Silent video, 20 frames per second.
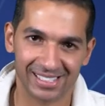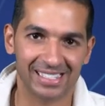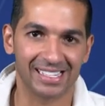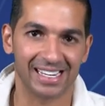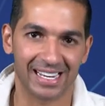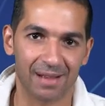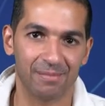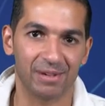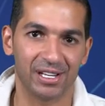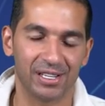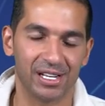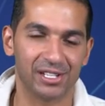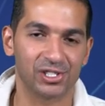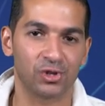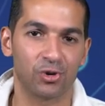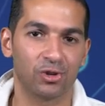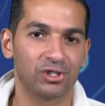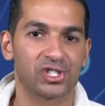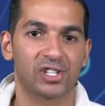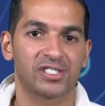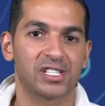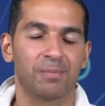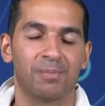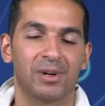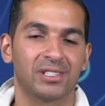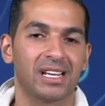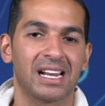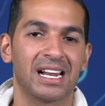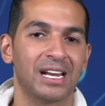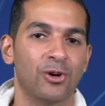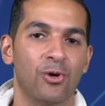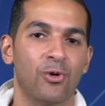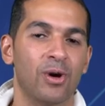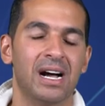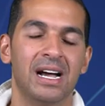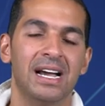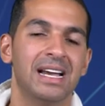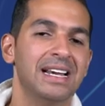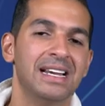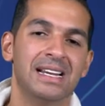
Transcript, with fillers: ريال مدريد انشيلوتي شخصيه بطل اللي هو